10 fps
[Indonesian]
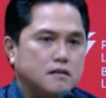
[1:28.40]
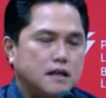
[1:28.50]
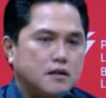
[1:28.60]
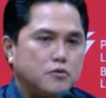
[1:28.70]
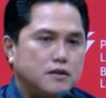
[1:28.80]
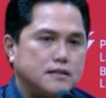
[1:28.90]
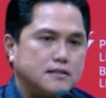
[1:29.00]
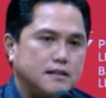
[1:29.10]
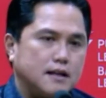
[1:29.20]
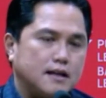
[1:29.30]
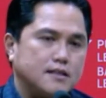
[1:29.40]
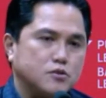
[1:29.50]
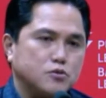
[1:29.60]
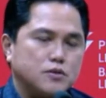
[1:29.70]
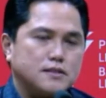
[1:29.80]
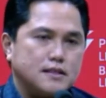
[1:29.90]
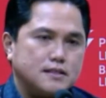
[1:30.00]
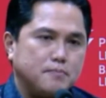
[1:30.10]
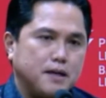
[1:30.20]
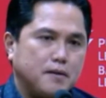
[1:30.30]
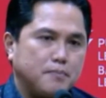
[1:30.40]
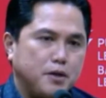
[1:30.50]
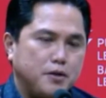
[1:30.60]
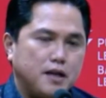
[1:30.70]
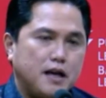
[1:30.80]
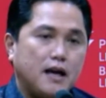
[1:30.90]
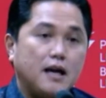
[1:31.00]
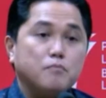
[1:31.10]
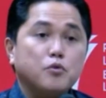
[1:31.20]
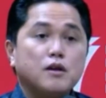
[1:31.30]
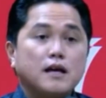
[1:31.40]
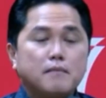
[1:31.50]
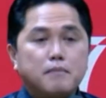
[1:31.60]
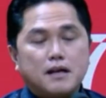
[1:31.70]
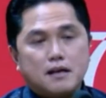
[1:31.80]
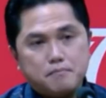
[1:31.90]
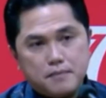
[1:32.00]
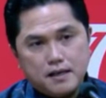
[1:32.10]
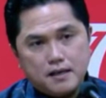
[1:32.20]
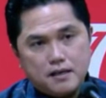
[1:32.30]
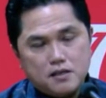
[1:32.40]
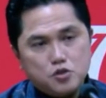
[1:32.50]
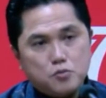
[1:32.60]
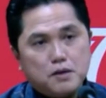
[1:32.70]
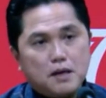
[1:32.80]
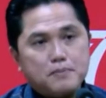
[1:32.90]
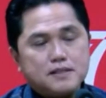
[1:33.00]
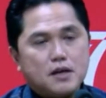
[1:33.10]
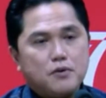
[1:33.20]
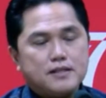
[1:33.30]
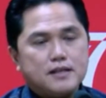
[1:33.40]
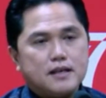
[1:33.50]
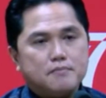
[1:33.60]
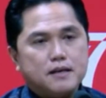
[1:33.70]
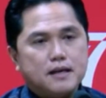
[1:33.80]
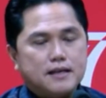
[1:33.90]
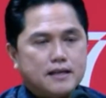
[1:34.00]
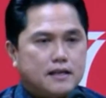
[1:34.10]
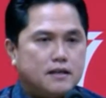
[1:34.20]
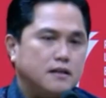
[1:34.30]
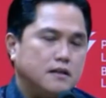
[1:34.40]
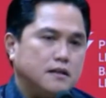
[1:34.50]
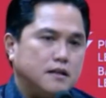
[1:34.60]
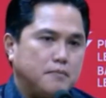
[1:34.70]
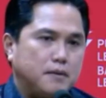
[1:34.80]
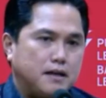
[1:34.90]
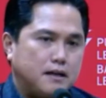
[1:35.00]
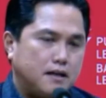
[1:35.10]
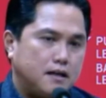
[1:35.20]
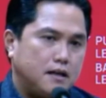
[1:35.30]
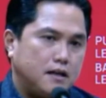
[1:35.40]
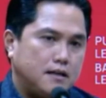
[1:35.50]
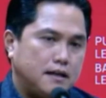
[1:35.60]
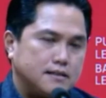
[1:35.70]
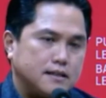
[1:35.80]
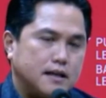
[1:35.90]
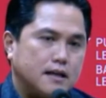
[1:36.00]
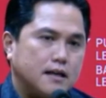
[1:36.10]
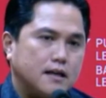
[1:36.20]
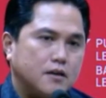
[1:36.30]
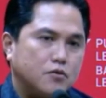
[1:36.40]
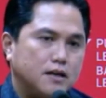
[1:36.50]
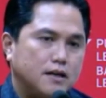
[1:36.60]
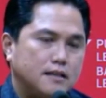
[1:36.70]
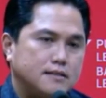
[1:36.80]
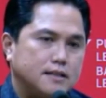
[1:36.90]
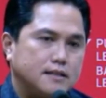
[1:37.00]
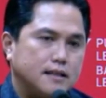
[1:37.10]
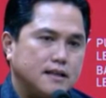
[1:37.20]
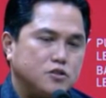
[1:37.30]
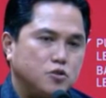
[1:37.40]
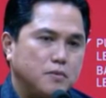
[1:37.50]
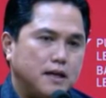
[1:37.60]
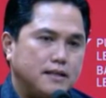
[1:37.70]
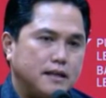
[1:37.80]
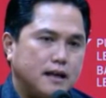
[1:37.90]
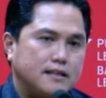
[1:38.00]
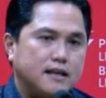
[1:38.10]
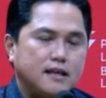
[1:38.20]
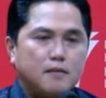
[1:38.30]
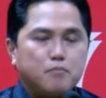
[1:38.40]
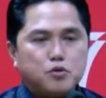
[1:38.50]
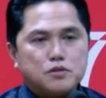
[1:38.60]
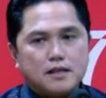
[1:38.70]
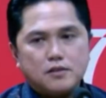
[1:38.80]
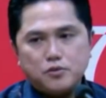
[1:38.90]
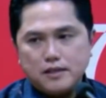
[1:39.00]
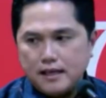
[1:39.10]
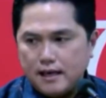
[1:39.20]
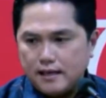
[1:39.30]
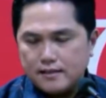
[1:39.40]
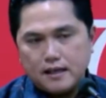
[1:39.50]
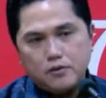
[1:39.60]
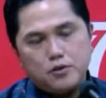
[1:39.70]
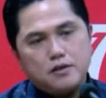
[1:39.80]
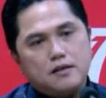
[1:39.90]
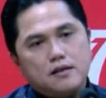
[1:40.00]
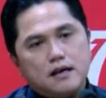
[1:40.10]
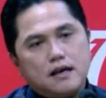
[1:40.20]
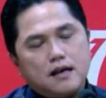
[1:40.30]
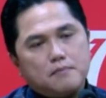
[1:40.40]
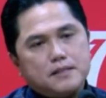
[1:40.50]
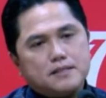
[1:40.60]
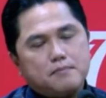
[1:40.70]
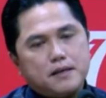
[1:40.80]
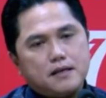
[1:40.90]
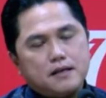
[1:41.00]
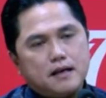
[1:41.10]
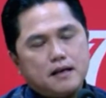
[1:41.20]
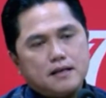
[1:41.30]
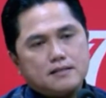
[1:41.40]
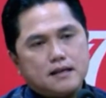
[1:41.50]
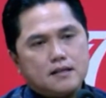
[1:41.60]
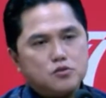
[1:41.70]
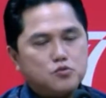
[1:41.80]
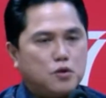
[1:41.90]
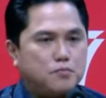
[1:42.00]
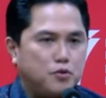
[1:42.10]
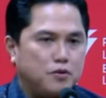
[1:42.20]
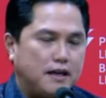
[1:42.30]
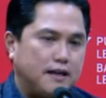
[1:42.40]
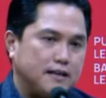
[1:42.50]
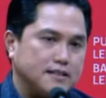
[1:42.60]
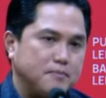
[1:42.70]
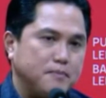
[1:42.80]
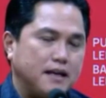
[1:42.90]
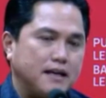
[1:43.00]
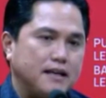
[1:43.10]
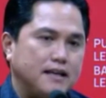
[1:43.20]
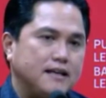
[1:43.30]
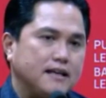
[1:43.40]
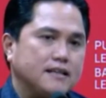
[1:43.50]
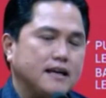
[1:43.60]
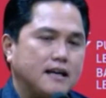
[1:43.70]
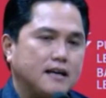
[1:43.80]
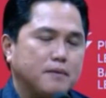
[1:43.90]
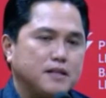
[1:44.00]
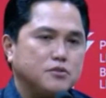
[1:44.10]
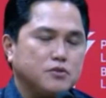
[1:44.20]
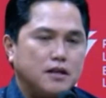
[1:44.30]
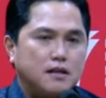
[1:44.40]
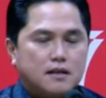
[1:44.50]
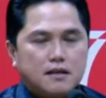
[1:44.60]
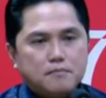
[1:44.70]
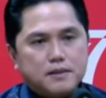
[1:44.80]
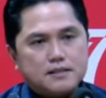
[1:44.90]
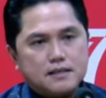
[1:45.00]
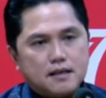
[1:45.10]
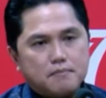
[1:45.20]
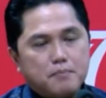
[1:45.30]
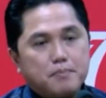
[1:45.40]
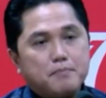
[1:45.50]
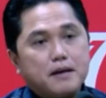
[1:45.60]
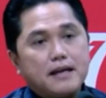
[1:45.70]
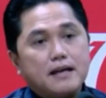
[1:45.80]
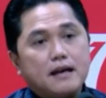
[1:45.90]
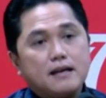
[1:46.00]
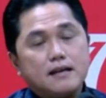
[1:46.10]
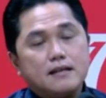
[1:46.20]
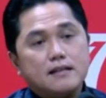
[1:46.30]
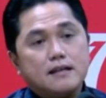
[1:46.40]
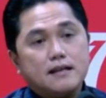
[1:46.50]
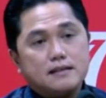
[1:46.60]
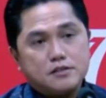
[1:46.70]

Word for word: Garuda setelah restrukturisasi PKPU ini akan mulai menambah jumlah pesawatnya kembali di mana yang sekarang Garuda dan Citilink jumlahnya hanya 61 di akhir tahun akan mencapai angka 120. Nah, keseimbangan ini yang kita harapkan juga bisa memperbaiki harga tiket